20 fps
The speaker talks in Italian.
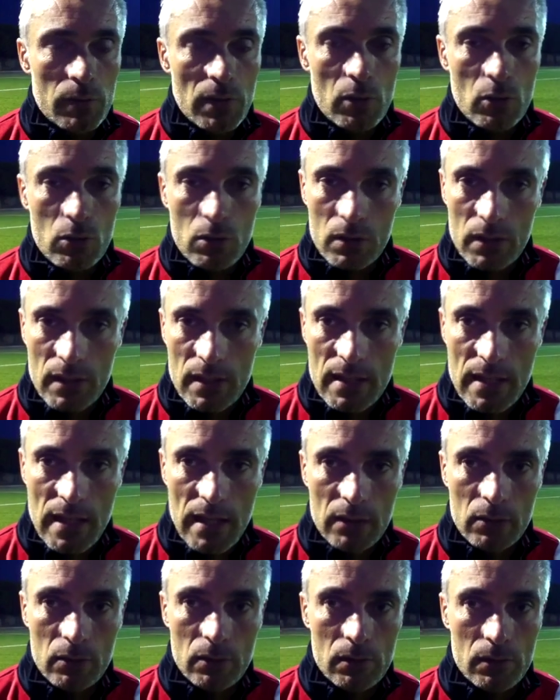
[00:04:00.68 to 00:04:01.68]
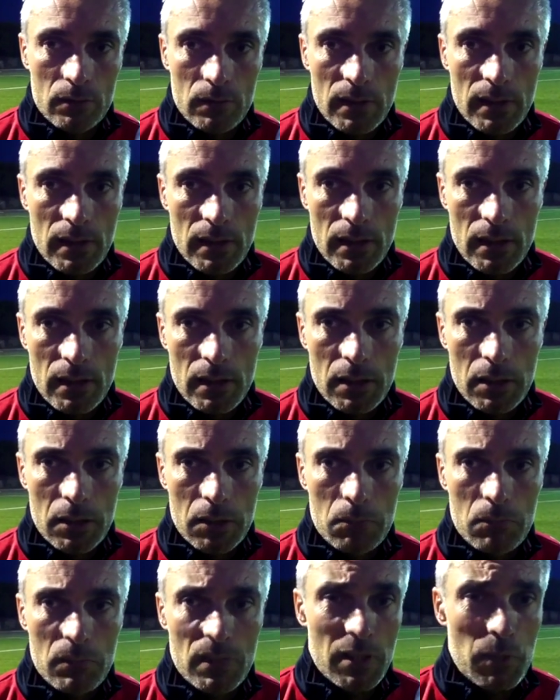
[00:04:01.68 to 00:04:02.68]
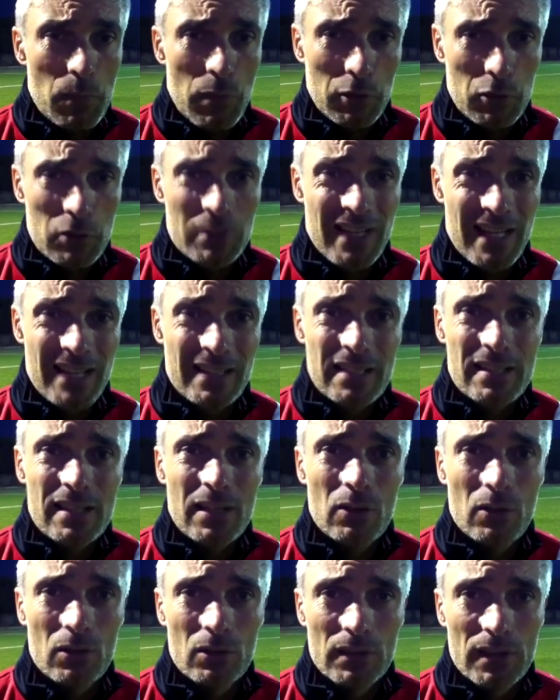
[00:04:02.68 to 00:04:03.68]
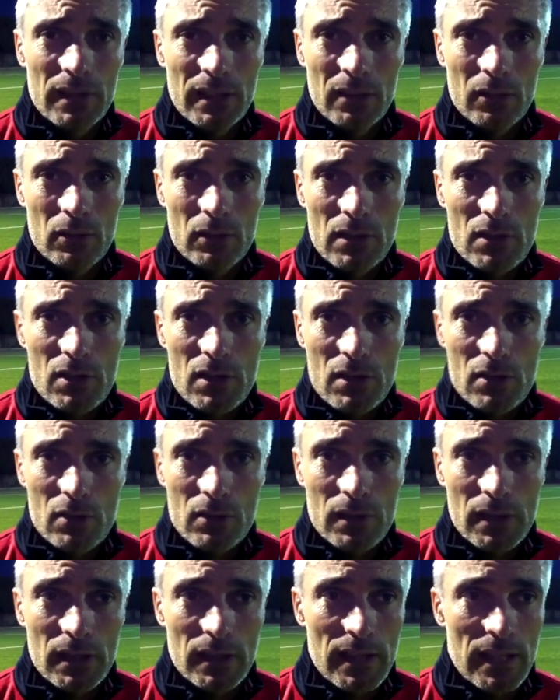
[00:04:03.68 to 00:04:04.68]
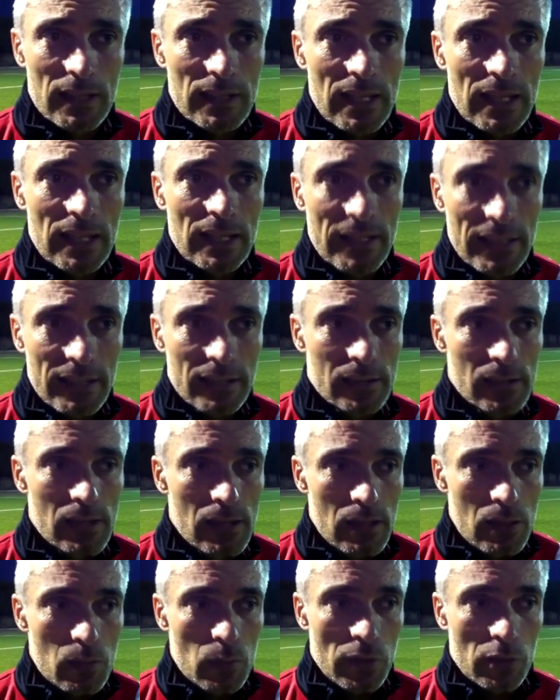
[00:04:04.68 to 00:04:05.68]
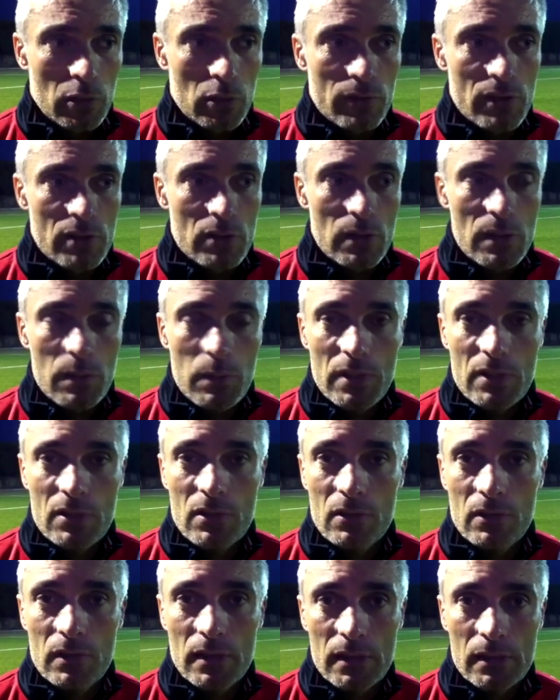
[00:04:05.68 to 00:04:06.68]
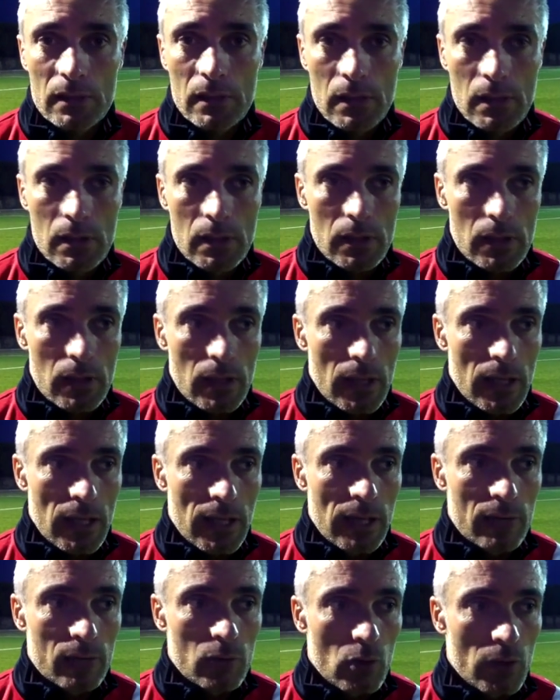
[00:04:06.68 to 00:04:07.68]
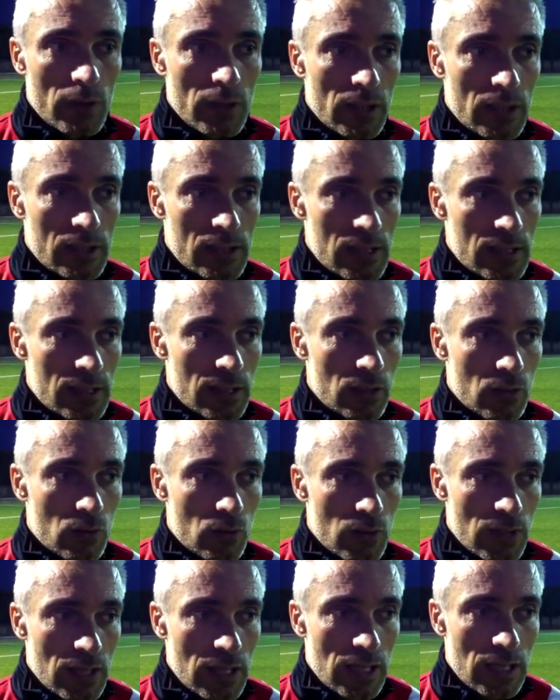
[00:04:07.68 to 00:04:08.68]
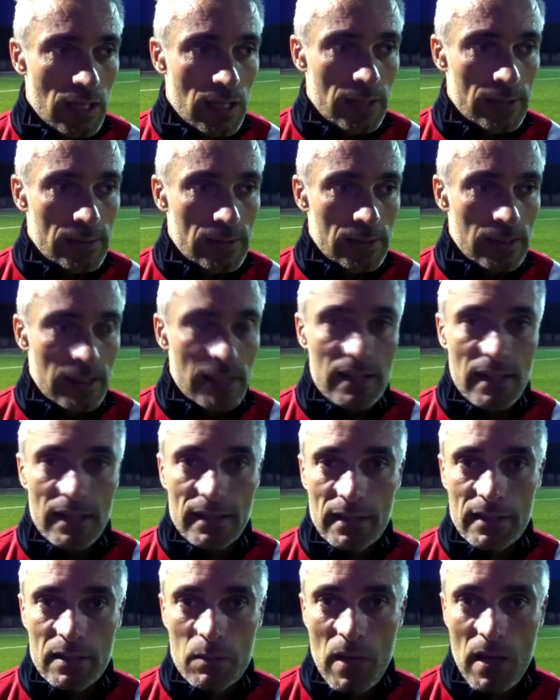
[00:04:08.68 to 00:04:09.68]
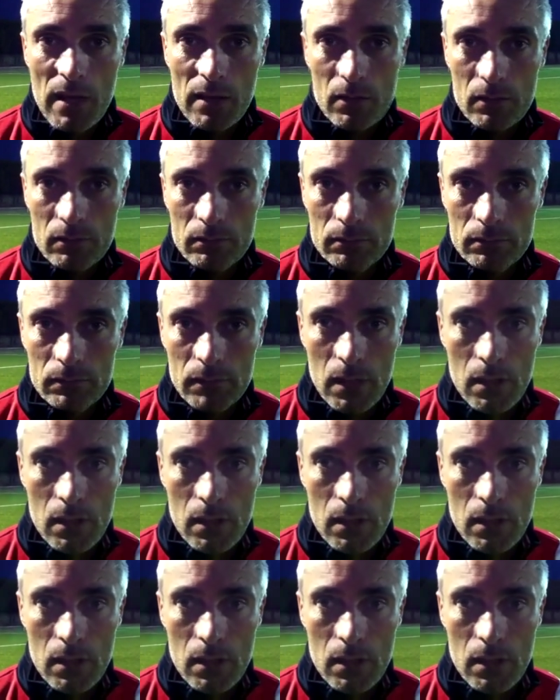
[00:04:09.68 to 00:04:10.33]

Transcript: mi hanno corteggiato e, ripeto, in 30 secondi ho deciso di, di andare lì perché ho visto le persone e a Gavoi esiste ancora la stretta di mano